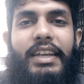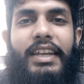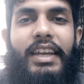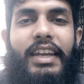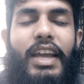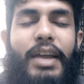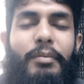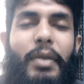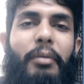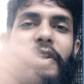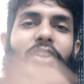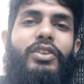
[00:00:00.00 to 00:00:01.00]
থেকে
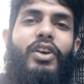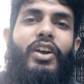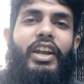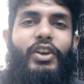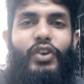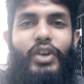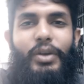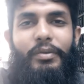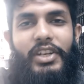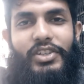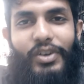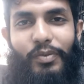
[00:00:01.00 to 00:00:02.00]
বিভিন্ন ধরনের
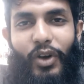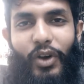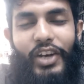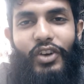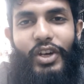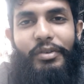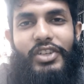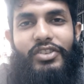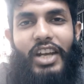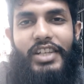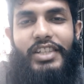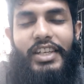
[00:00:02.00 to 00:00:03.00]
নোটিফিকেশন ফোনের
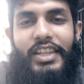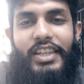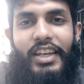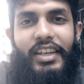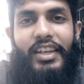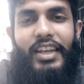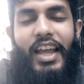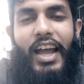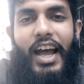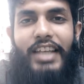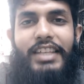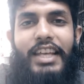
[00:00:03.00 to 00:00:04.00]
নোটিফিকেশন আসতেই থাকে
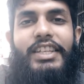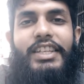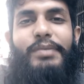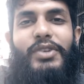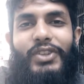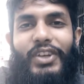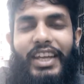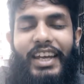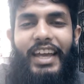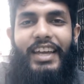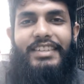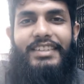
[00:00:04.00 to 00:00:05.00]
আর সাবস্ক্রিপশন তো
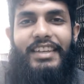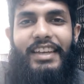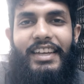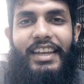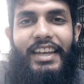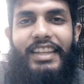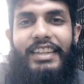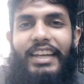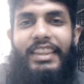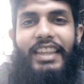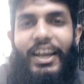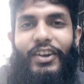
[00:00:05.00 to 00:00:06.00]
কেনাই আছে
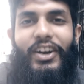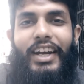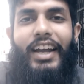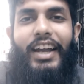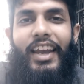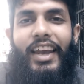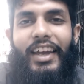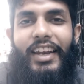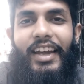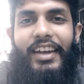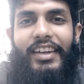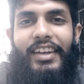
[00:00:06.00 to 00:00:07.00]
দেখতে এখন আর টাকা লাগে না